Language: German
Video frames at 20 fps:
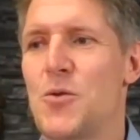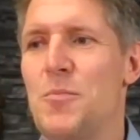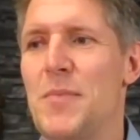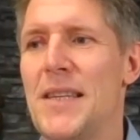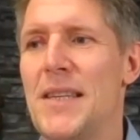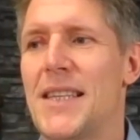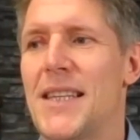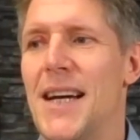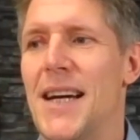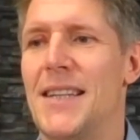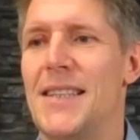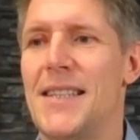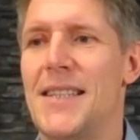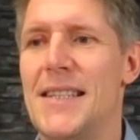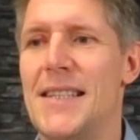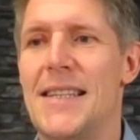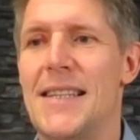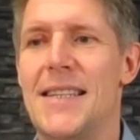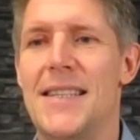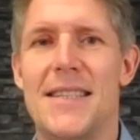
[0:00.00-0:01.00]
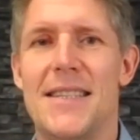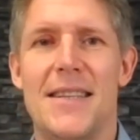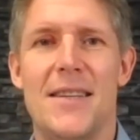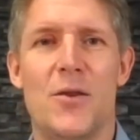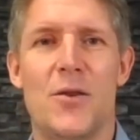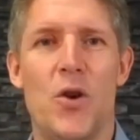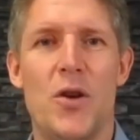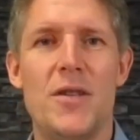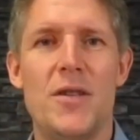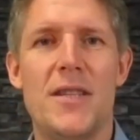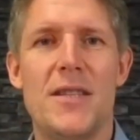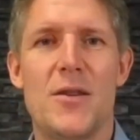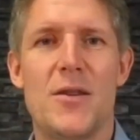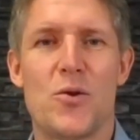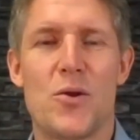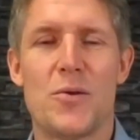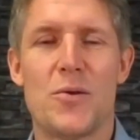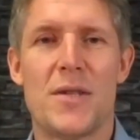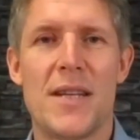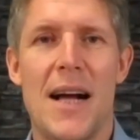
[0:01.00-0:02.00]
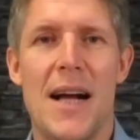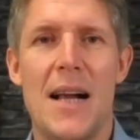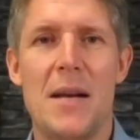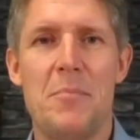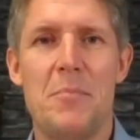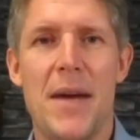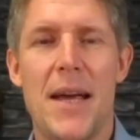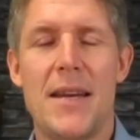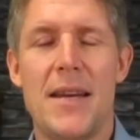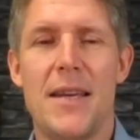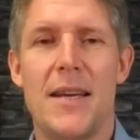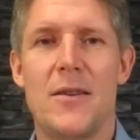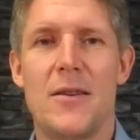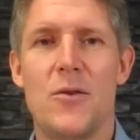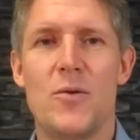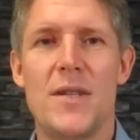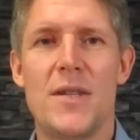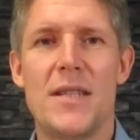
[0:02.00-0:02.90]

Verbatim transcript: mich kann diese, können diese sozialen Medien und